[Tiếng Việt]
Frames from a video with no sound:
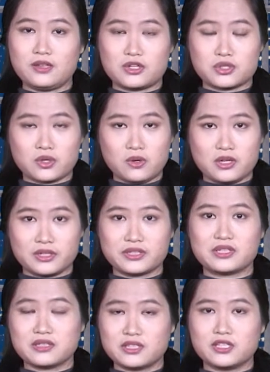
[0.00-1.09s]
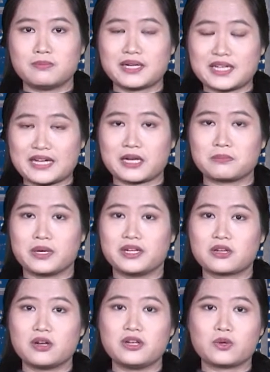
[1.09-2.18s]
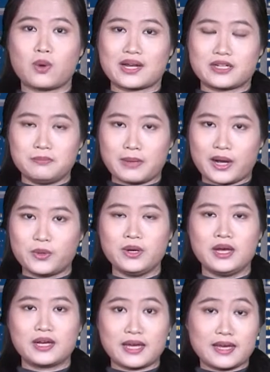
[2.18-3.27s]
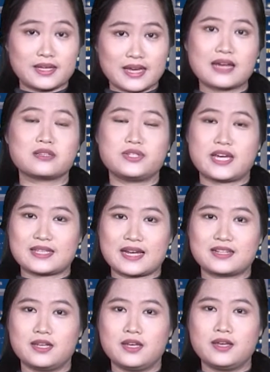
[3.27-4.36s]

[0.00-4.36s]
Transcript: thì số lượng những người mắc các căn bệnh có liên quan đến máu ngày càng gia tăng.